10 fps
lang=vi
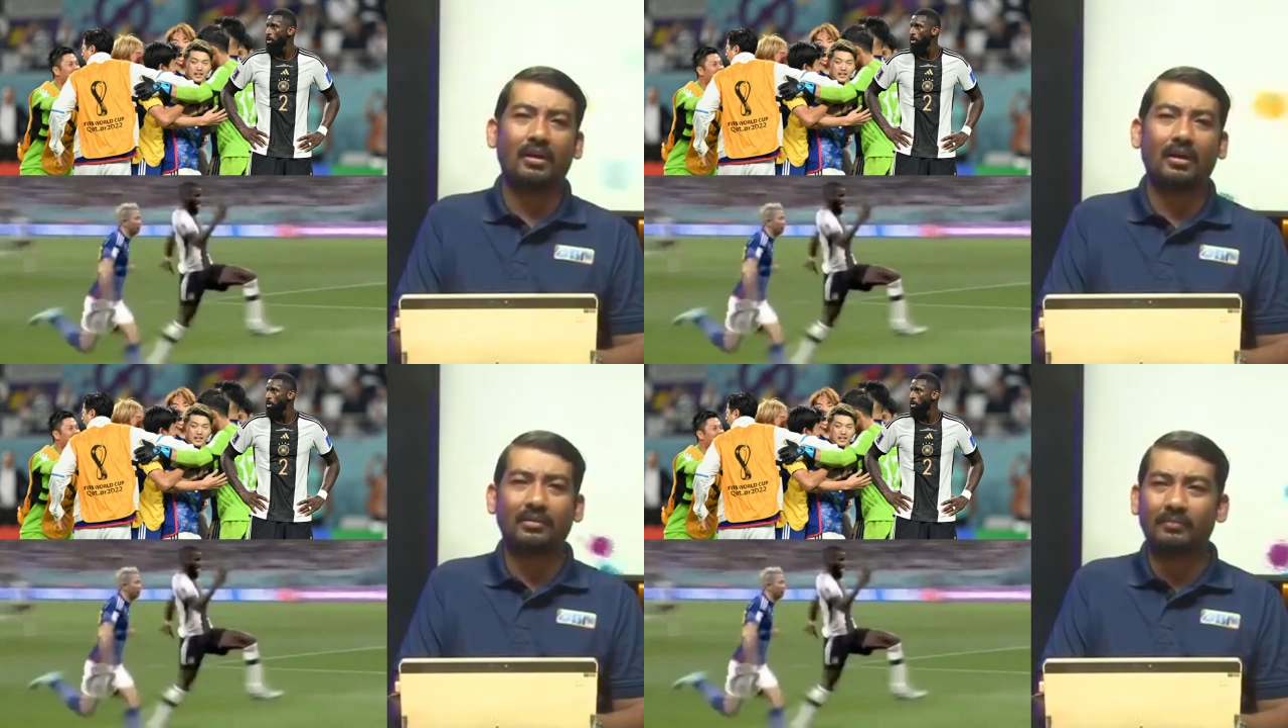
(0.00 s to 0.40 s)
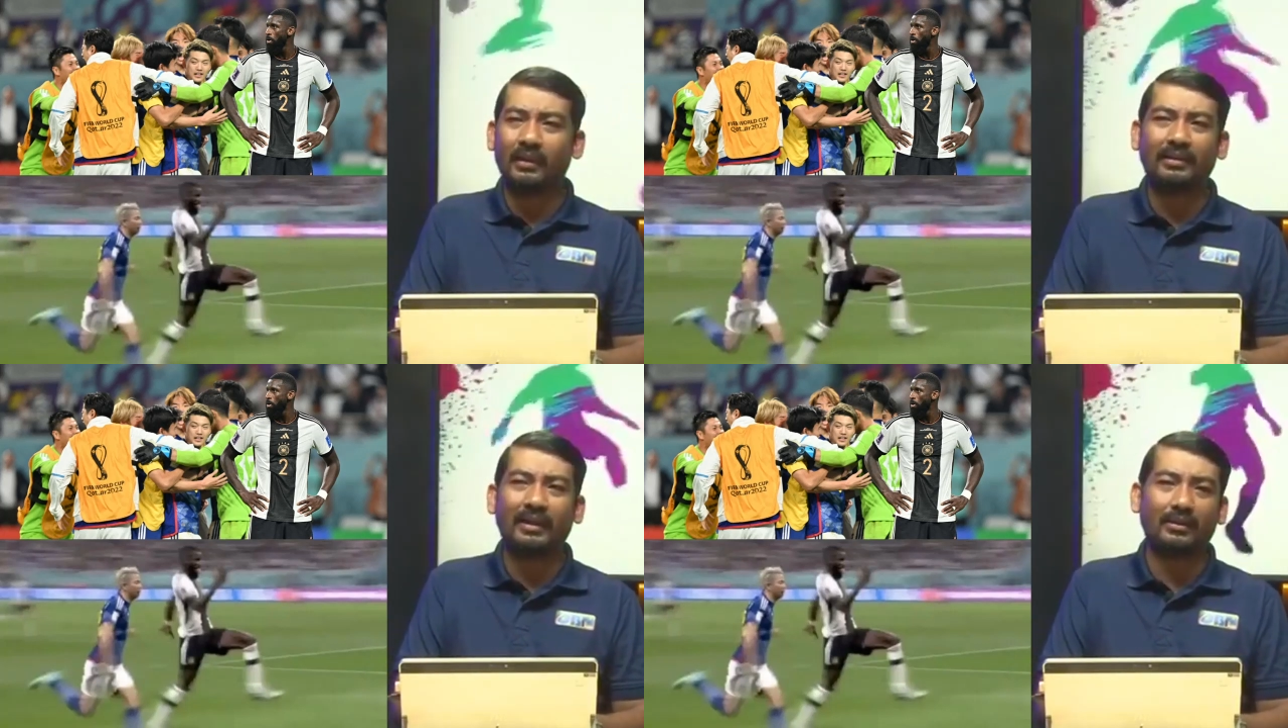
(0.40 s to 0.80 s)
ọt
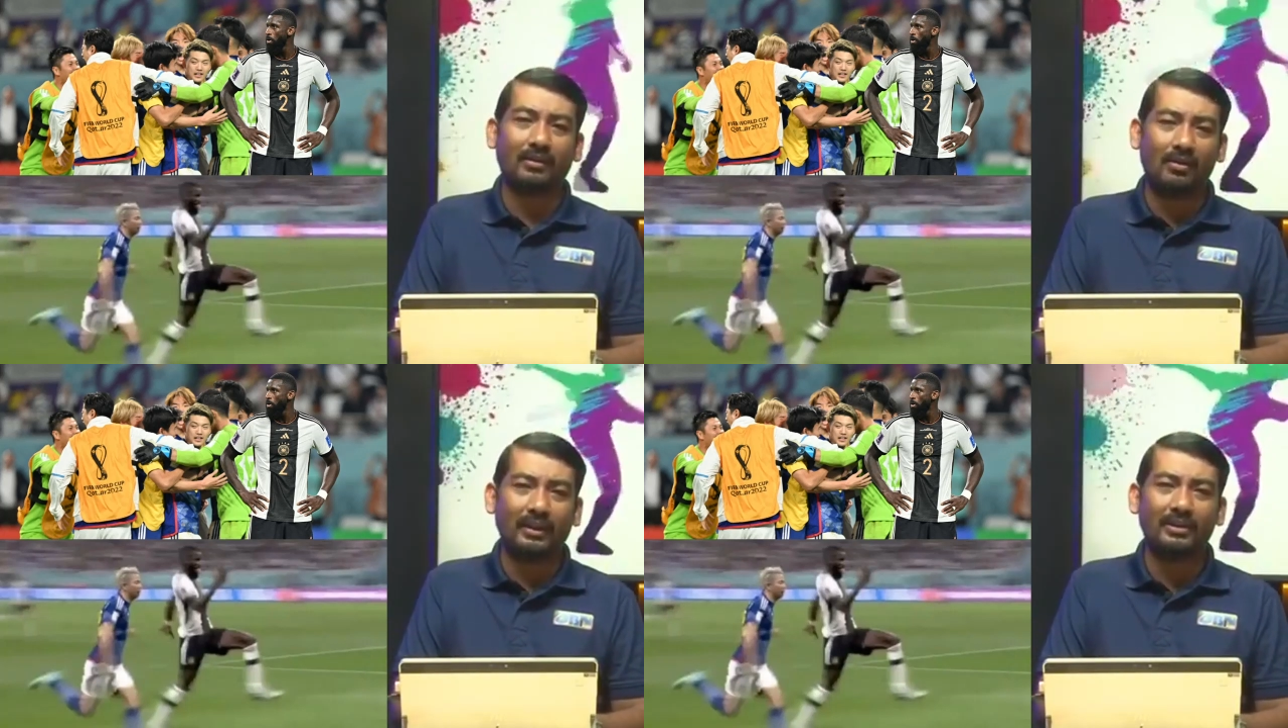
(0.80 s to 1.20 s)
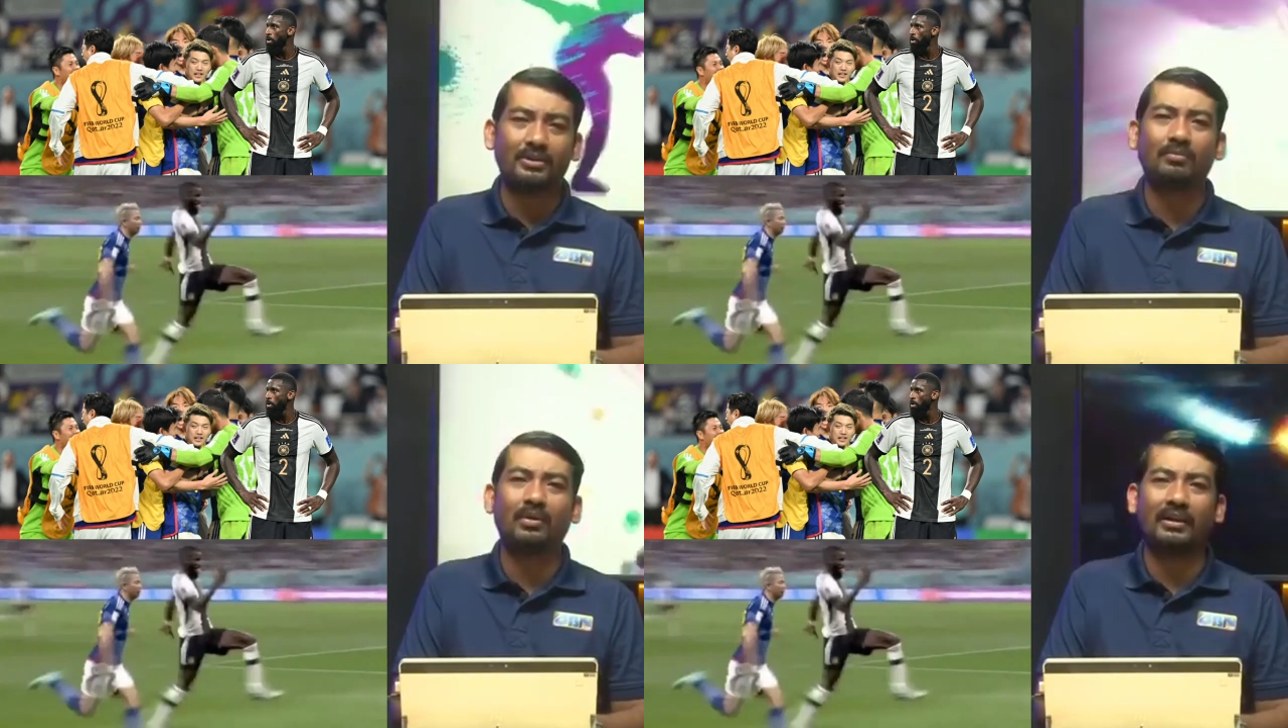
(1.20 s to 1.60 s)
biên tẹt tôm ấy
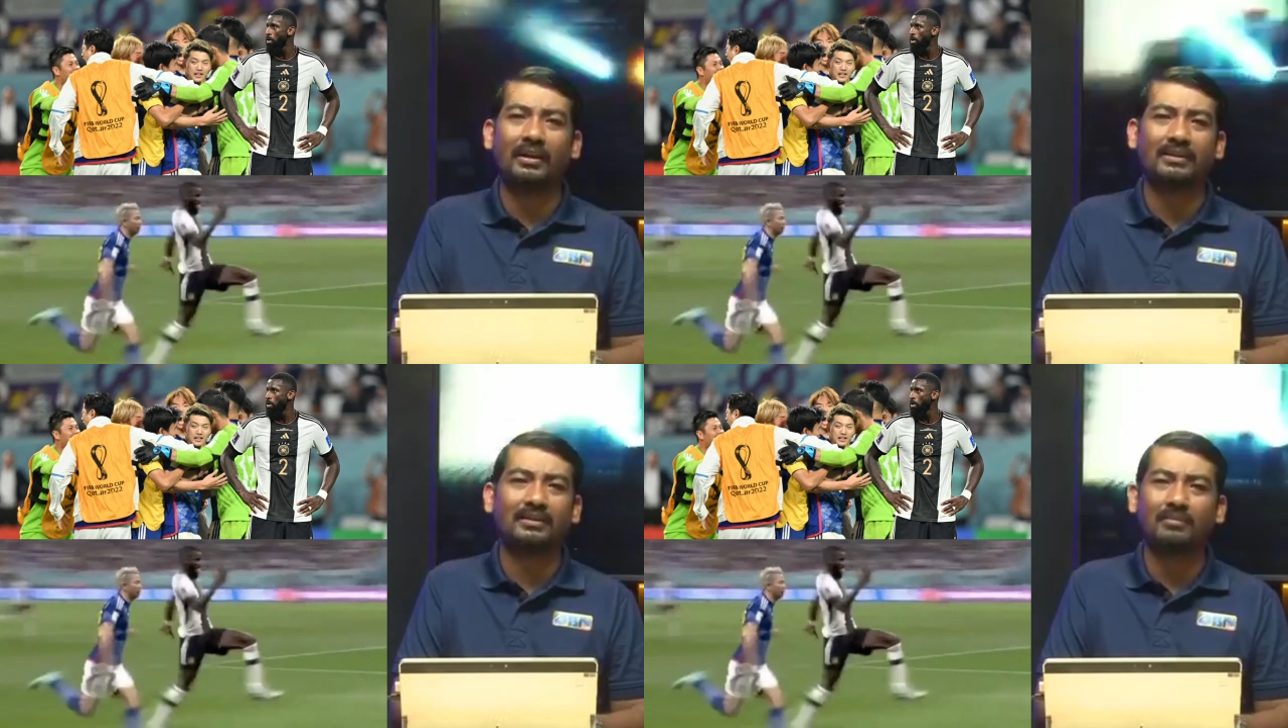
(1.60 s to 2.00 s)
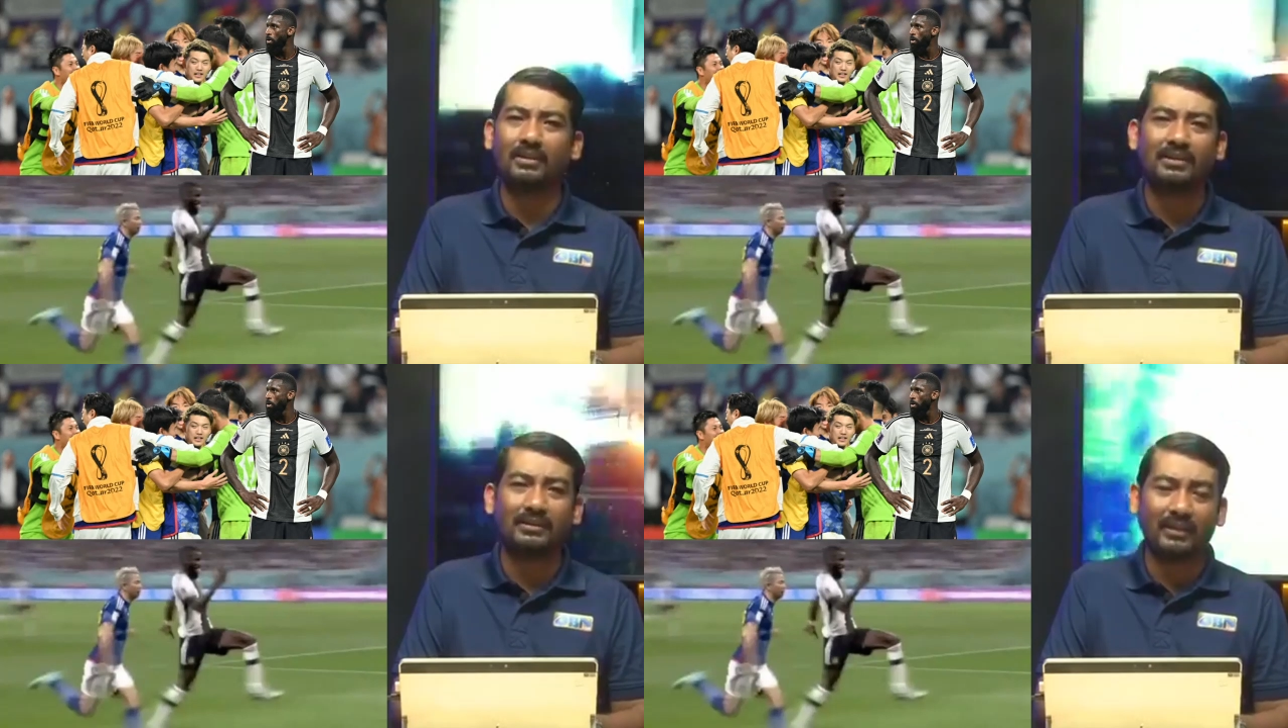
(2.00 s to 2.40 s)
chỉ môi nâng ở gì
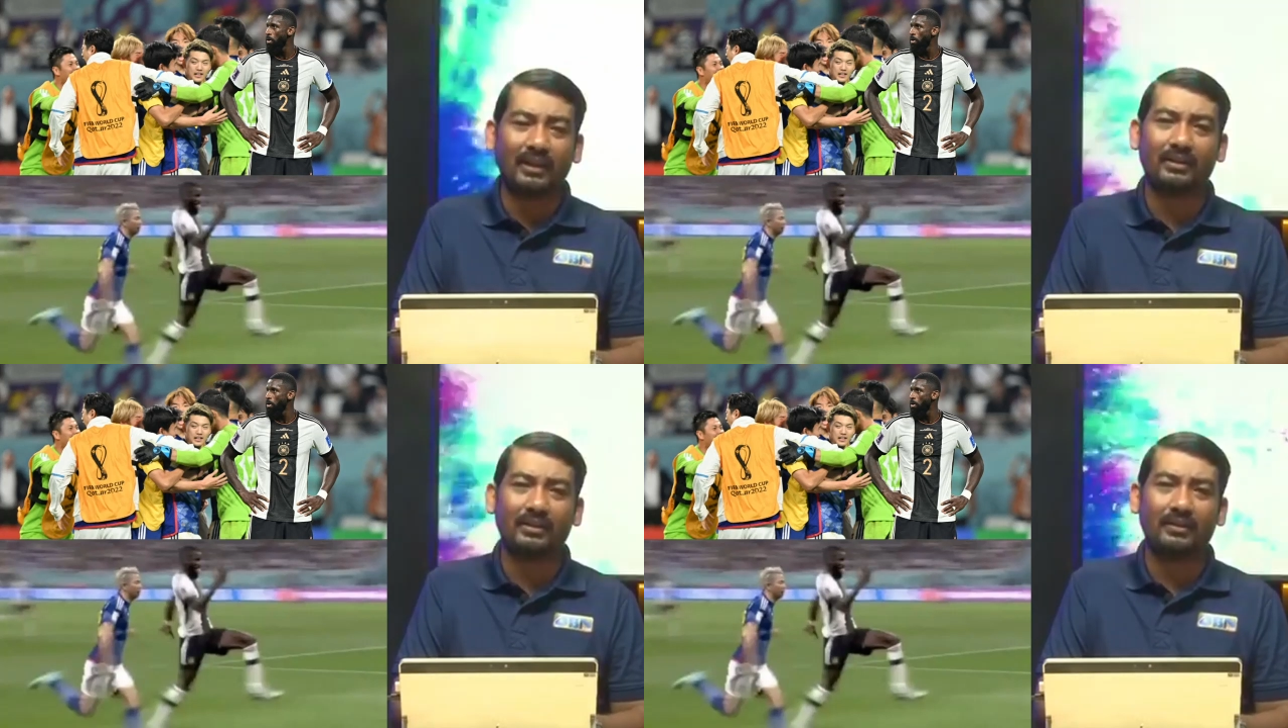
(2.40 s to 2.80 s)
bao dương thế